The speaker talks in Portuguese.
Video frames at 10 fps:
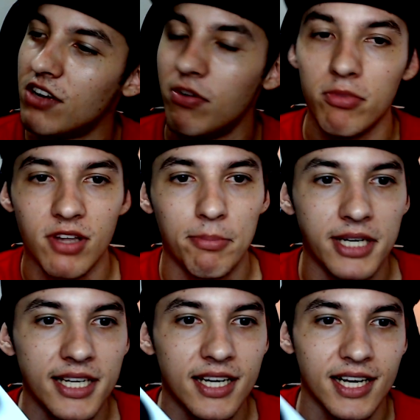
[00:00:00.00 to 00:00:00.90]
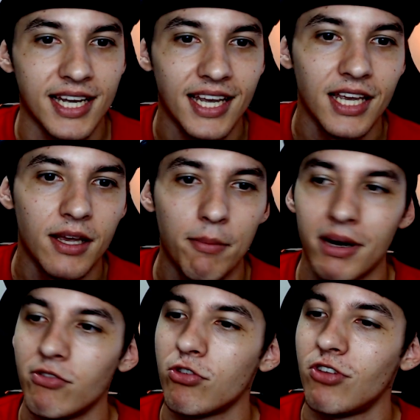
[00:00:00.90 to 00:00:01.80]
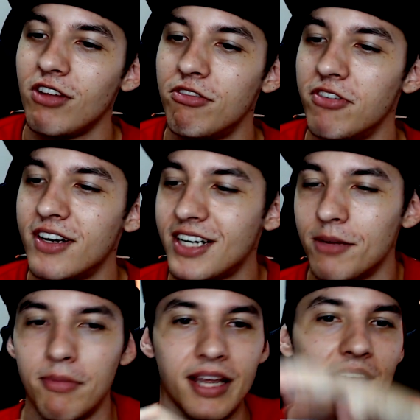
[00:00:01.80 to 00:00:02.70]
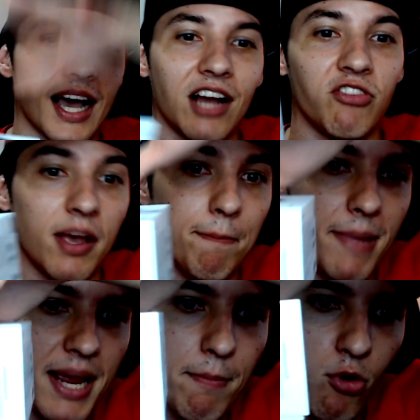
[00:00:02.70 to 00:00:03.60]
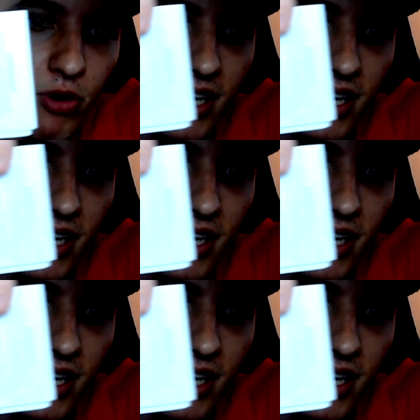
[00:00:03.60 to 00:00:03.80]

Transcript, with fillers: Então vamos abrir aqui para vocês ver também. A caixinha é bem